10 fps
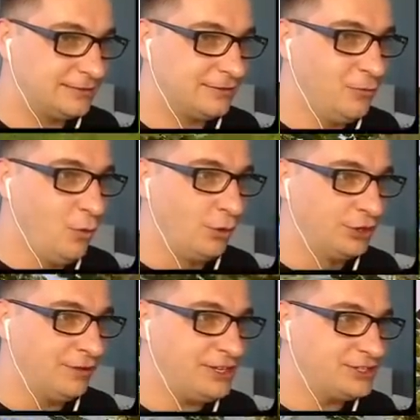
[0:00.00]
О,
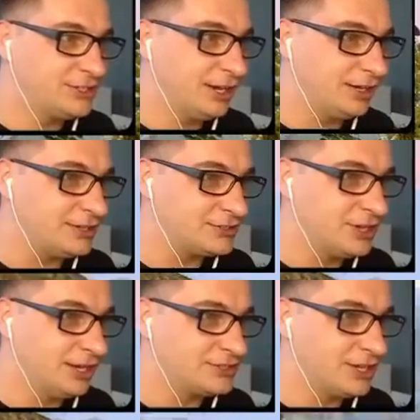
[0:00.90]
давайте с горы, с
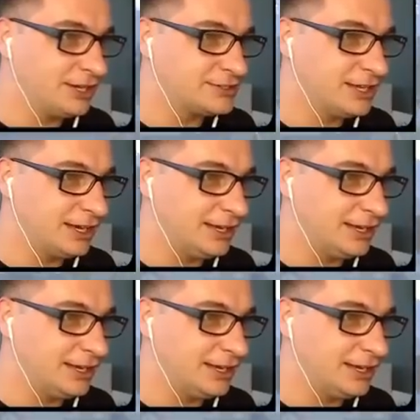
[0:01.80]
горы, с горы, с горы.